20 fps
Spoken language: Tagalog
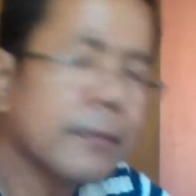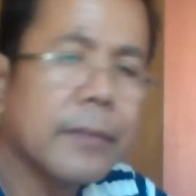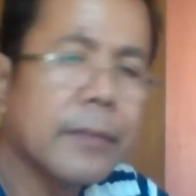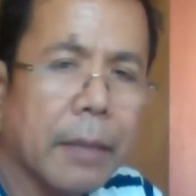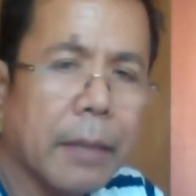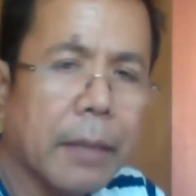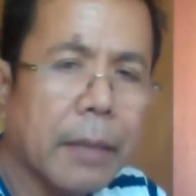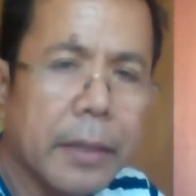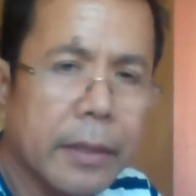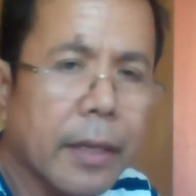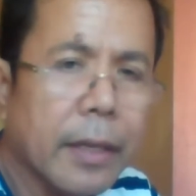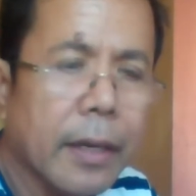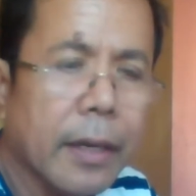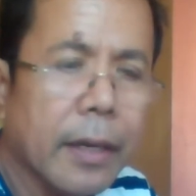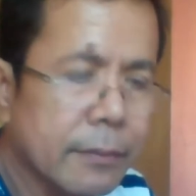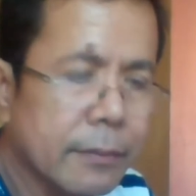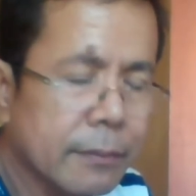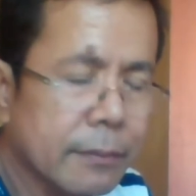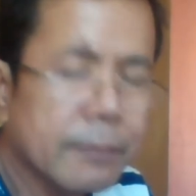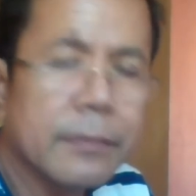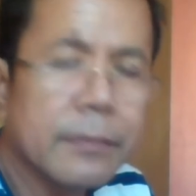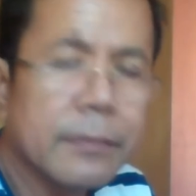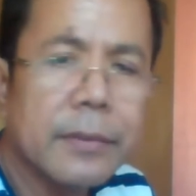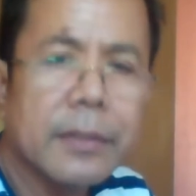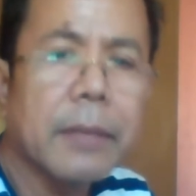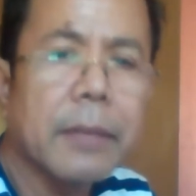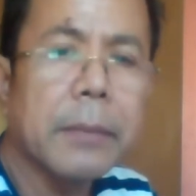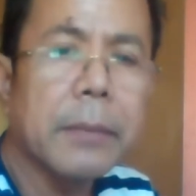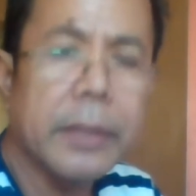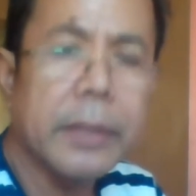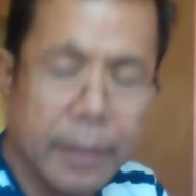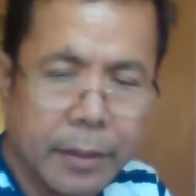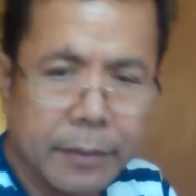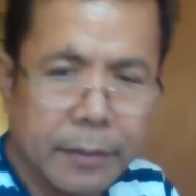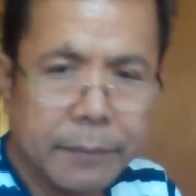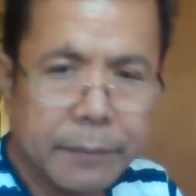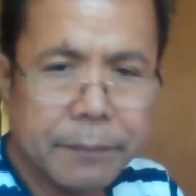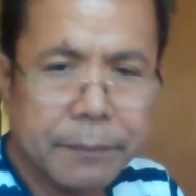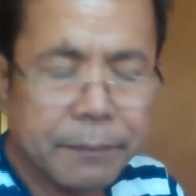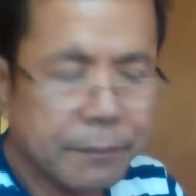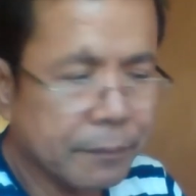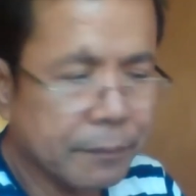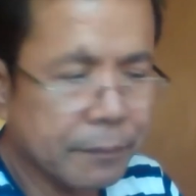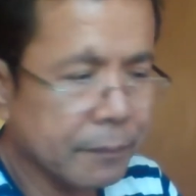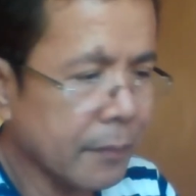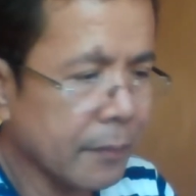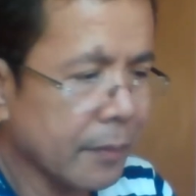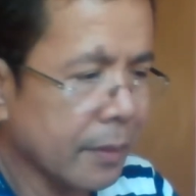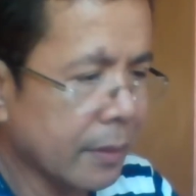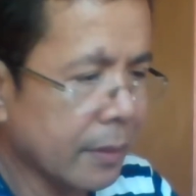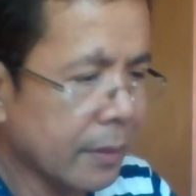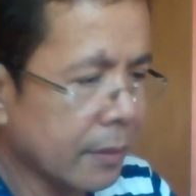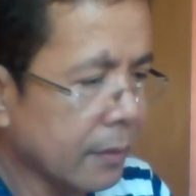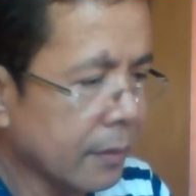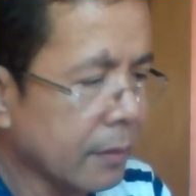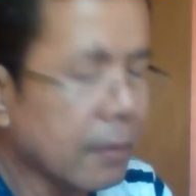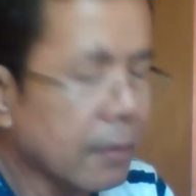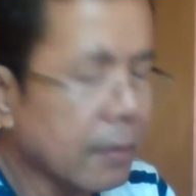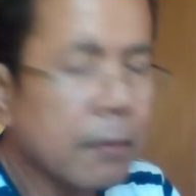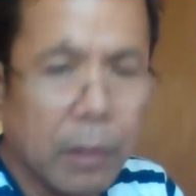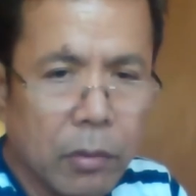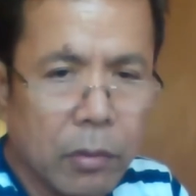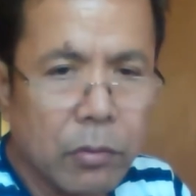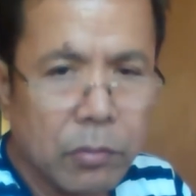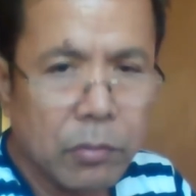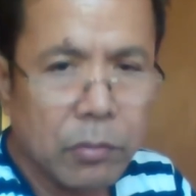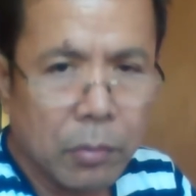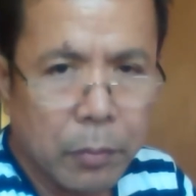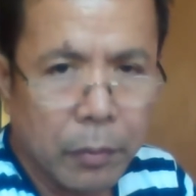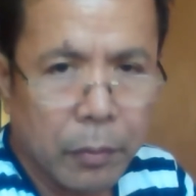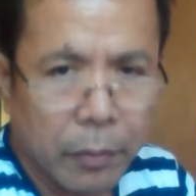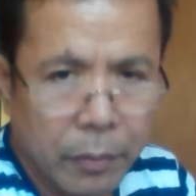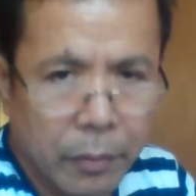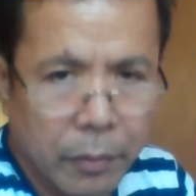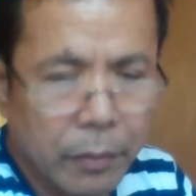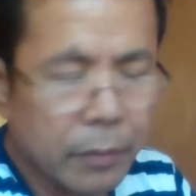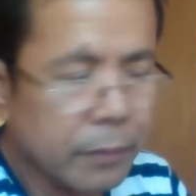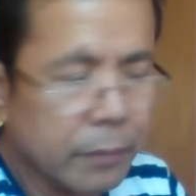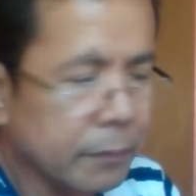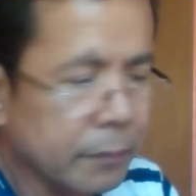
Sabi nga, sabi niya, marunong po ako.